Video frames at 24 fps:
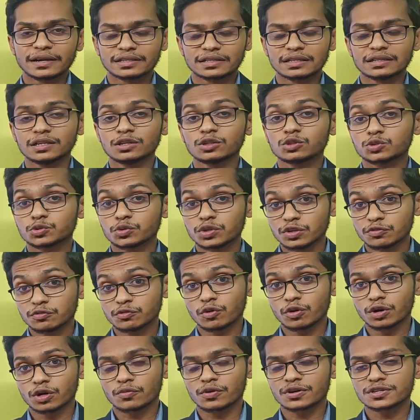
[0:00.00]
একটা দিন টোয়েন্টি
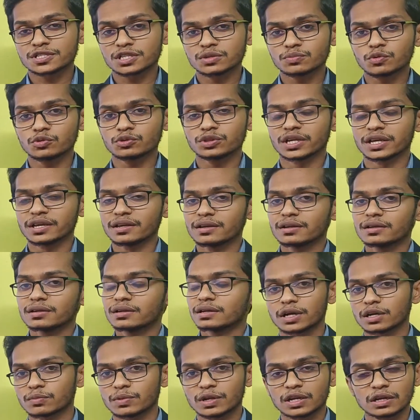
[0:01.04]
ফোর আওয়ার্সের মধ্যে
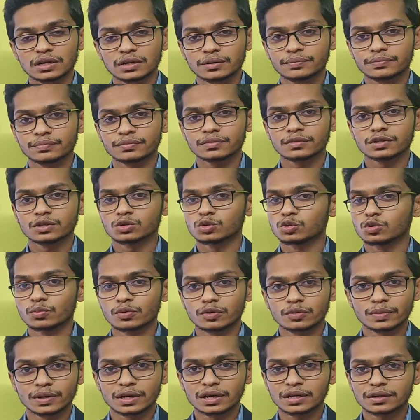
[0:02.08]
সকালবেলা
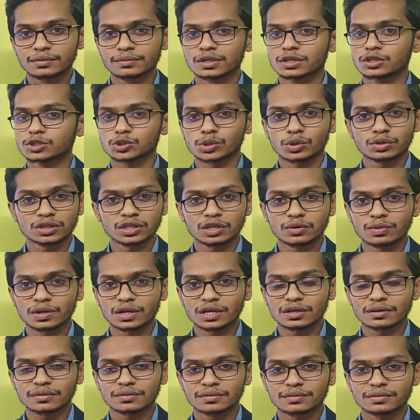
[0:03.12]
দুপুরবেলা
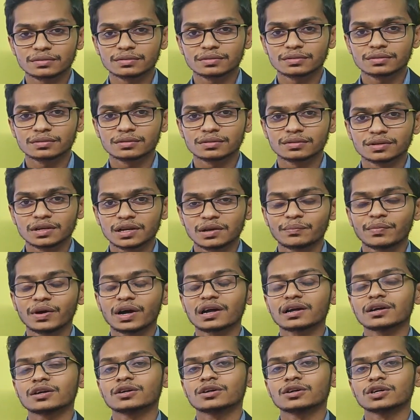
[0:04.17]
সন্ধ্যাবেলা
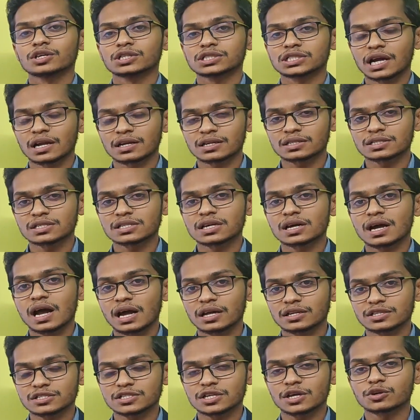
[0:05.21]
বা সাতটা
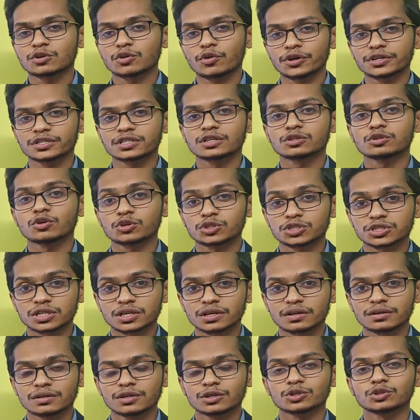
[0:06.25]
আটটা নয়টা
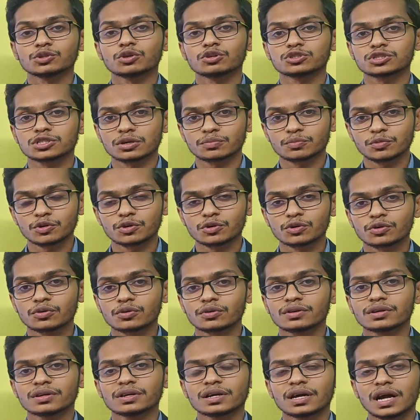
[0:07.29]
দশটা দশটা
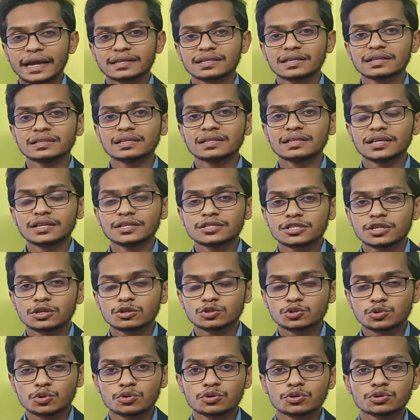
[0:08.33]
পনেরো একটা দিনের
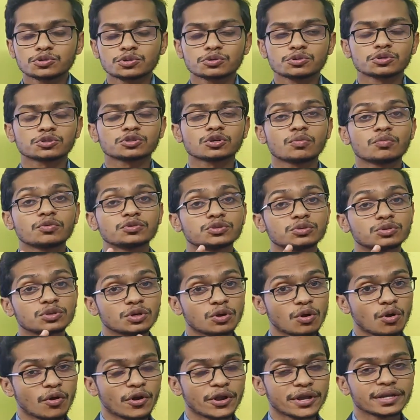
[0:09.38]
চেয়ে ছোট ছোট সময়
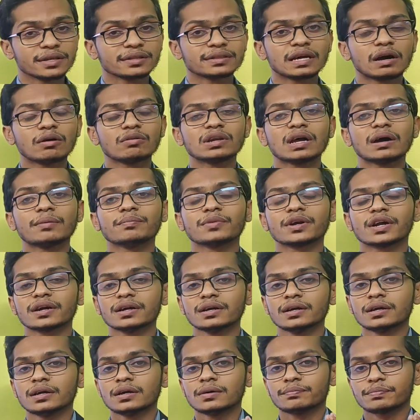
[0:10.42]
যদি হয় তাহলে আমরা
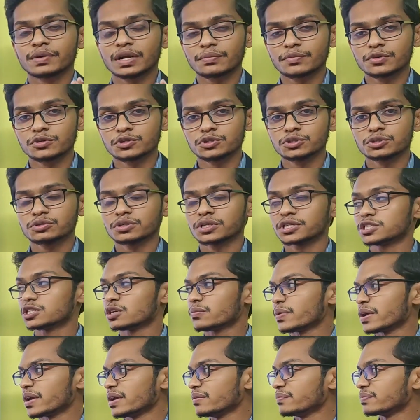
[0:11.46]
প্রাপোজিশন
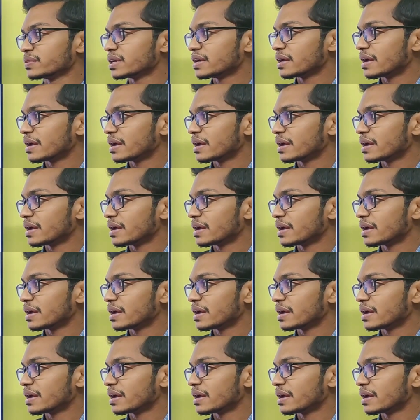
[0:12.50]
হিসেবে